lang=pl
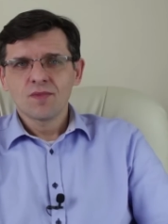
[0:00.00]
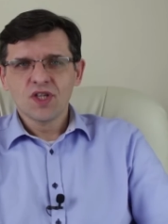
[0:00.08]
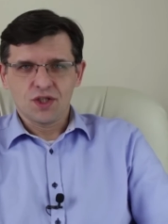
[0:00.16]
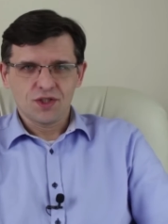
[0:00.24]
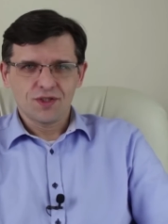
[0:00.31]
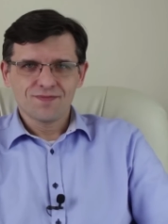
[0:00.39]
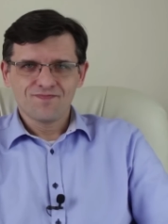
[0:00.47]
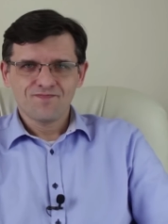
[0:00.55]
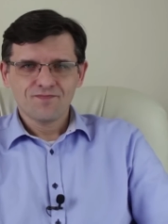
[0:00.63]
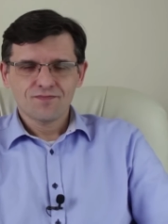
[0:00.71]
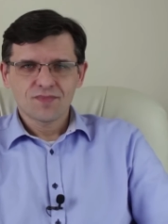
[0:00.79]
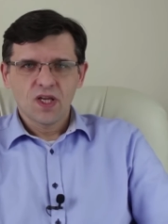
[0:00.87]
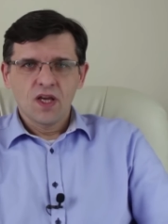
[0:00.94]
Cześć.
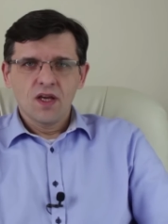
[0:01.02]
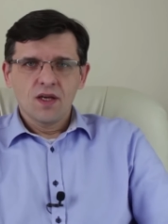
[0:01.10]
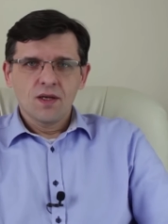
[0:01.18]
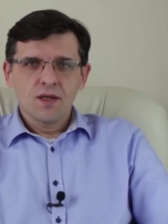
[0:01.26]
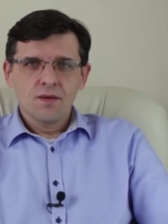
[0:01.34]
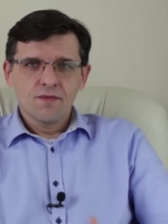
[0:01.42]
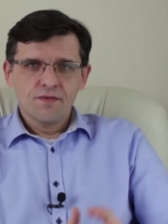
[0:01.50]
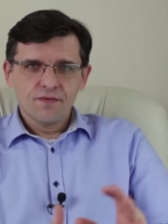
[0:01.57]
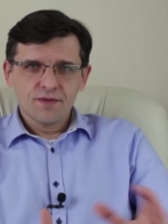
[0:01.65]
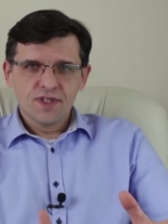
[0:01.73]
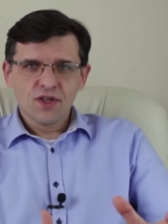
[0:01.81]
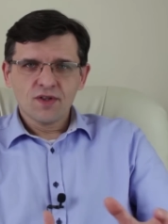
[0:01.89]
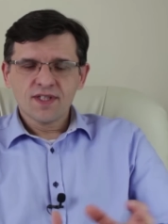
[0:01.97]

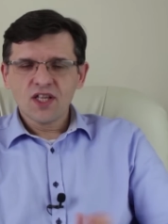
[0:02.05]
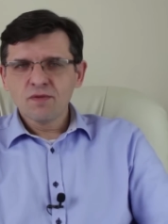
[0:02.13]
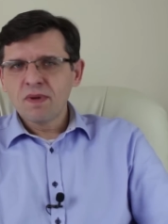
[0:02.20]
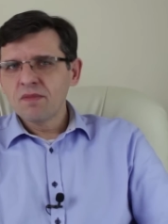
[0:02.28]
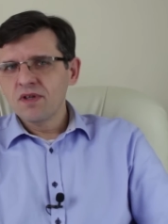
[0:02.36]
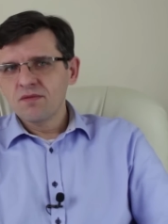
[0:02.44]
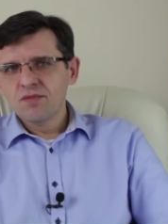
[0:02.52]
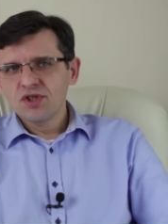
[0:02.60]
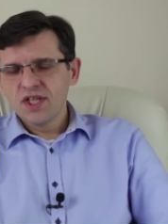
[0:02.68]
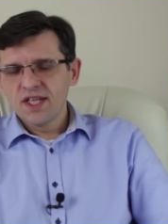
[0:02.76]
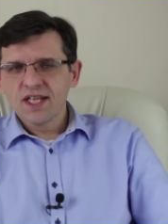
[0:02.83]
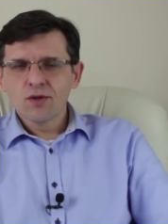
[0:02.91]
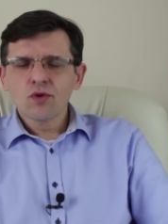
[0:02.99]
W zarządzaniu mamy
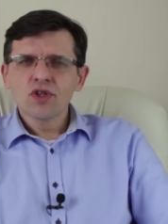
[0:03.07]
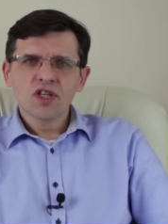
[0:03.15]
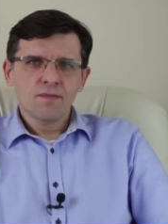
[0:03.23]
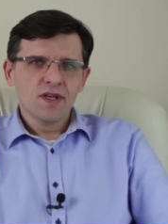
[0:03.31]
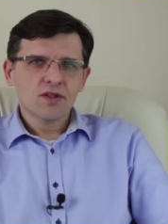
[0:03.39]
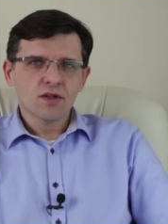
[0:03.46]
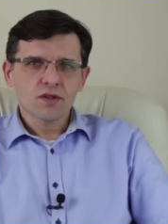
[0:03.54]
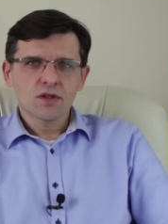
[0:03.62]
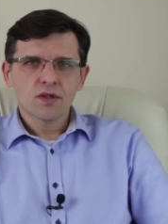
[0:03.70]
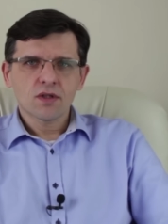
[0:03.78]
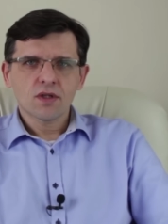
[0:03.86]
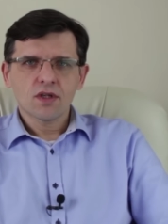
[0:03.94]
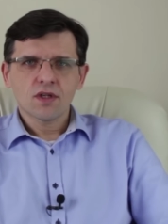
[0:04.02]
szereg różnych
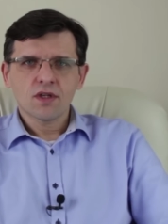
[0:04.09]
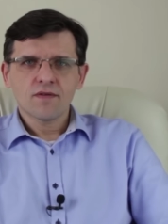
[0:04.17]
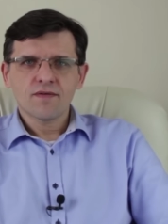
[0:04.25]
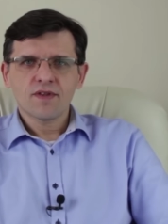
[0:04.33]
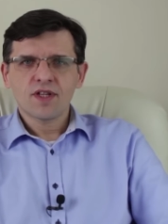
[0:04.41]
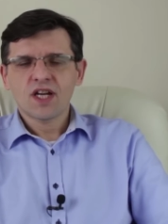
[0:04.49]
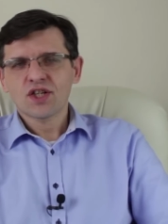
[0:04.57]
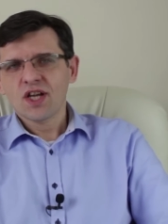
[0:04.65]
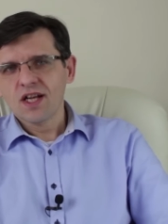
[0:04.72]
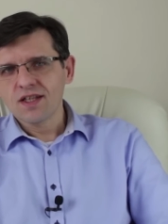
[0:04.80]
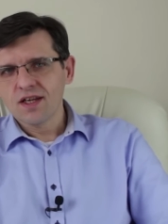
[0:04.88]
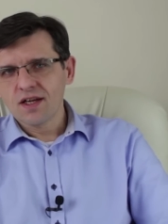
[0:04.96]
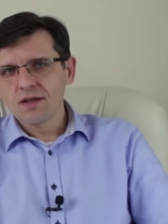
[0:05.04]
metod y,
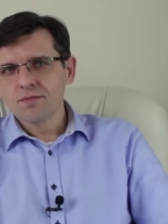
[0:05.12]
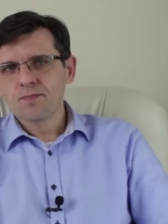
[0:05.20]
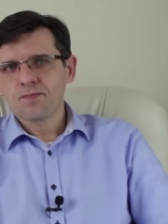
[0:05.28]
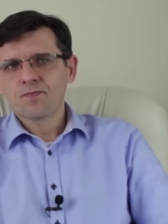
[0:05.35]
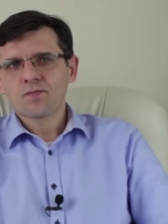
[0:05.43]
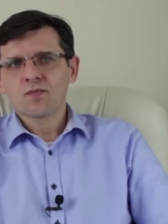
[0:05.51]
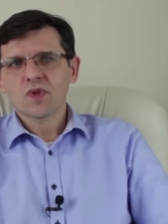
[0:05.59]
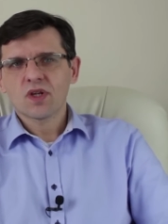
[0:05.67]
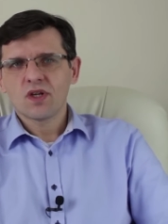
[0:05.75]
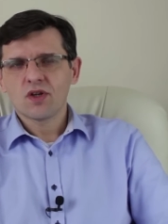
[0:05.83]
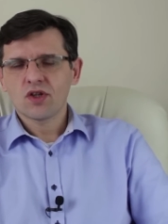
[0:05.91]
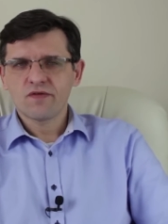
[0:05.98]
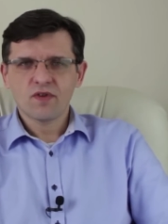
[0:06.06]
wdrażania
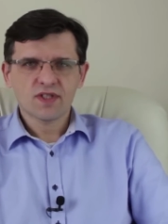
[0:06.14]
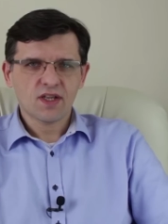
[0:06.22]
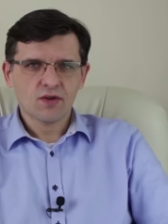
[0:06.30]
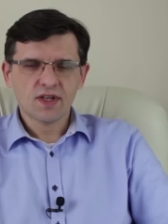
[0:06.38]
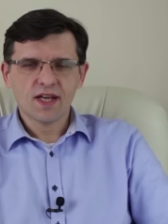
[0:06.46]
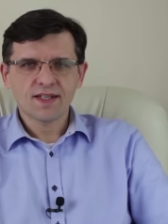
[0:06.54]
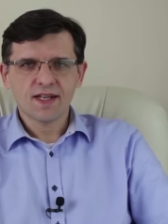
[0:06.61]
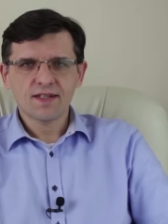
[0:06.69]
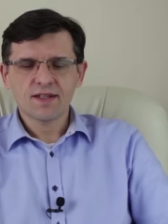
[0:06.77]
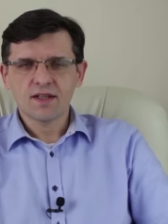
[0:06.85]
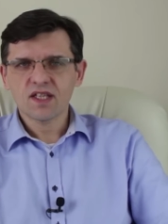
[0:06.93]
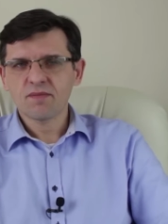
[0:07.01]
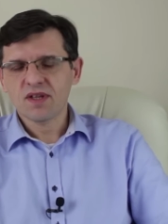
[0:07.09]
y, rozwiązań
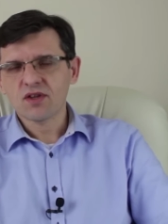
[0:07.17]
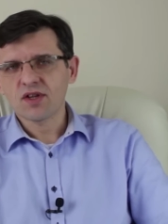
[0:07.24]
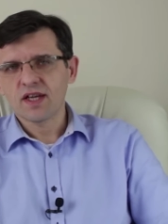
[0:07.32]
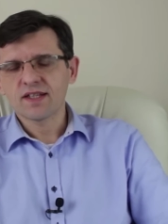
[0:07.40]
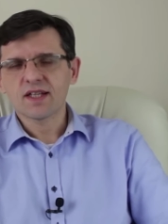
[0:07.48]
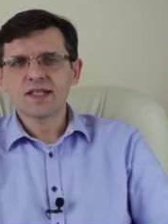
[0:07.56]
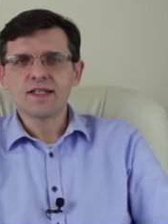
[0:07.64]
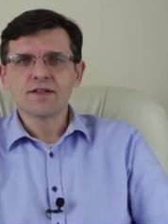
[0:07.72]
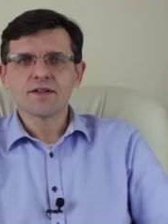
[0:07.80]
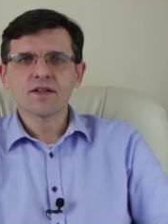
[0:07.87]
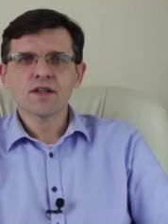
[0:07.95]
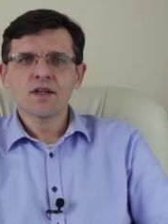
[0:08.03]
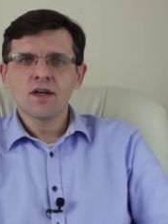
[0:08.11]
organizacyjnych, zmian
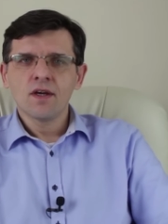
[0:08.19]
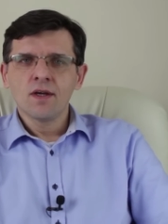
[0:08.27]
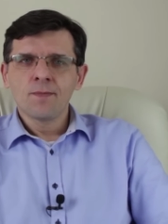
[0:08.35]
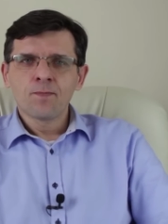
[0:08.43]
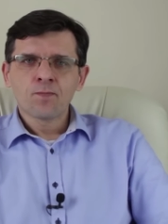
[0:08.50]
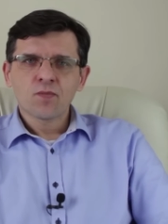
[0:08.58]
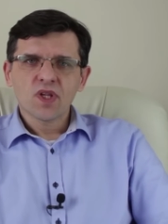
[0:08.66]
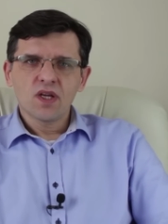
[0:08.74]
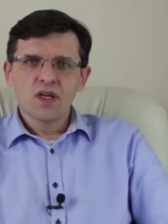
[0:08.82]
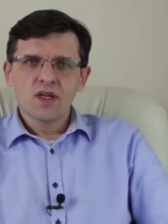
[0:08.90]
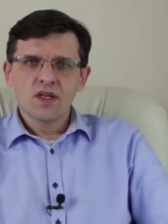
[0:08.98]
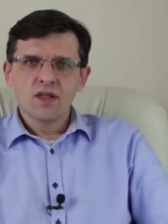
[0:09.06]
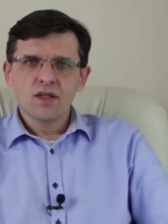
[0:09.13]
organizacyjnych.
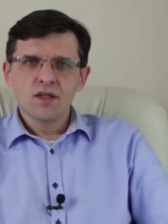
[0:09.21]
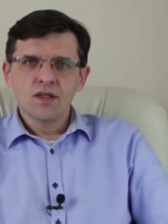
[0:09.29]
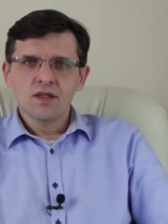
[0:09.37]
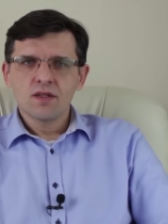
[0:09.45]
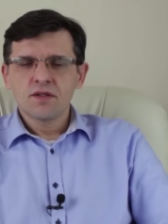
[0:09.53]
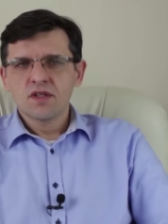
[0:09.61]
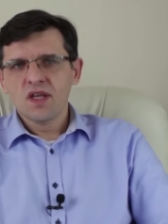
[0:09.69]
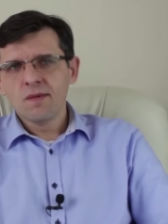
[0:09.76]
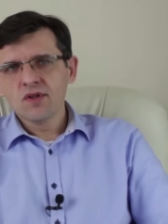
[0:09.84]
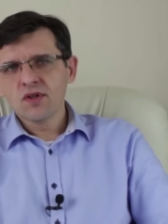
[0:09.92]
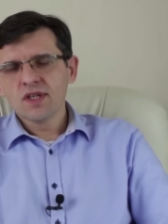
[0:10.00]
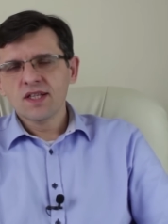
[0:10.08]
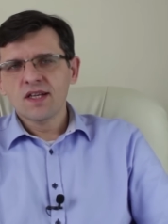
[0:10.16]
Y, te
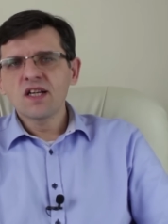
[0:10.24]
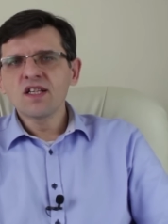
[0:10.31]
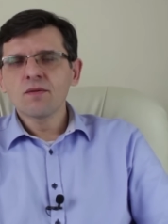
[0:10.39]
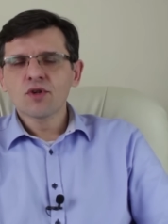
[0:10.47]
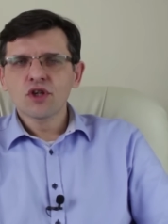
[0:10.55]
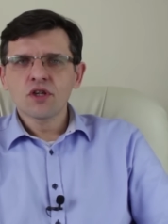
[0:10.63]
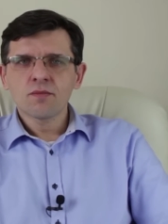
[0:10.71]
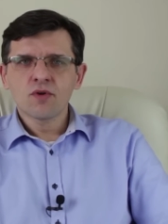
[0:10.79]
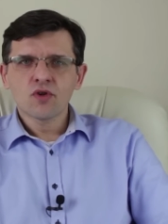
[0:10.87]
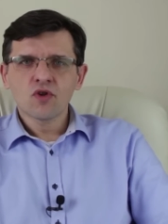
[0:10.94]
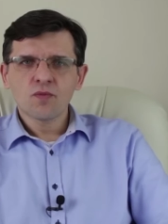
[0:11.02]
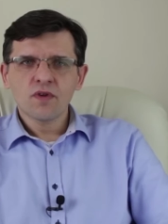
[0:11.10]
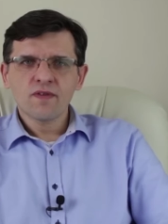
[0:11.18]
metody generalnie możemy
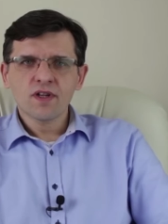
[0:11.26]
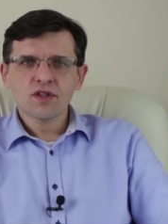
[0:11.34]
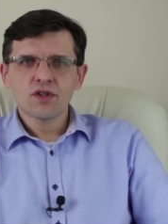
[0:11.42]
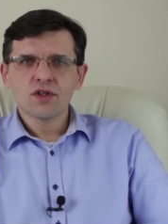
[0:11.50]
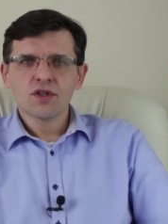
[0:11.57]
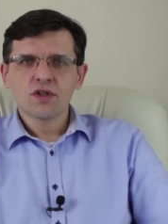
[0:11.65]
pogrupować,